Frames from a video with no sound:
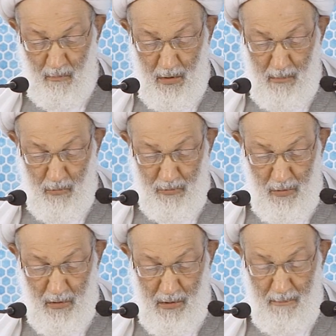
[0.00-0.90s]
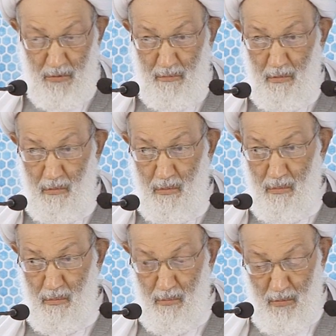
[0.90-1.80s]
والمطالبة
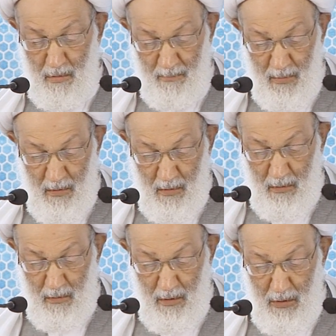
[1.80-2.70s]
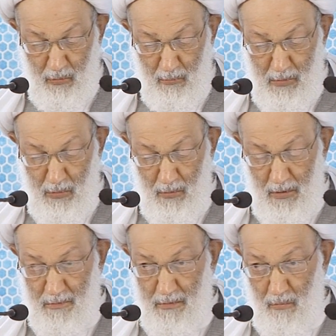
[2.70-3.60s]
بالحقوق لا يمكن
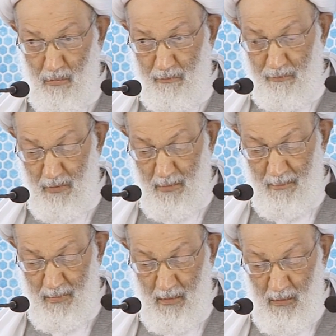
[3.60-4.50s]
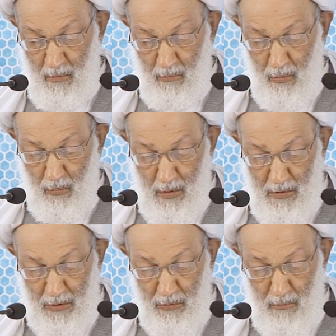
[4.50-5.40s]
أن تكف
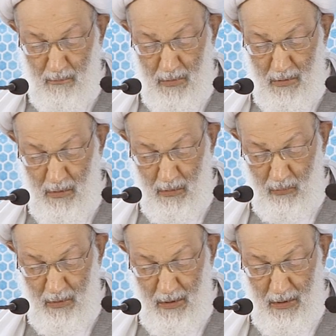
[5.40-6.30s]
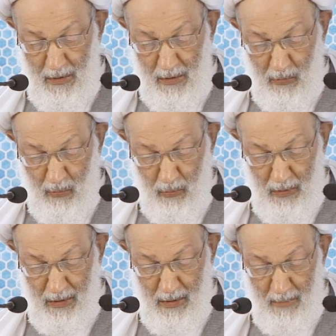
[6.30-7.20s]
وواحد من هؤلاء
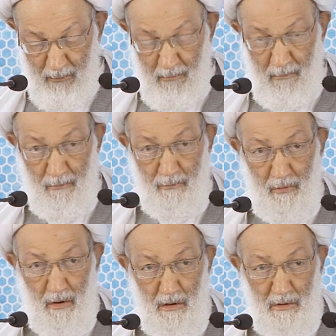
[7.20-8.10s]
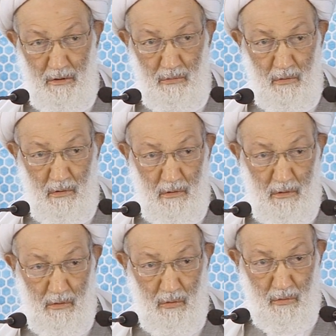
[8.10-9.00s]
كلهم فاقد
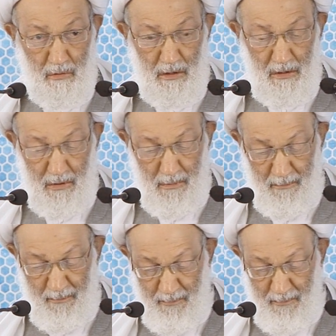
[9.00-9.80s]
لحريته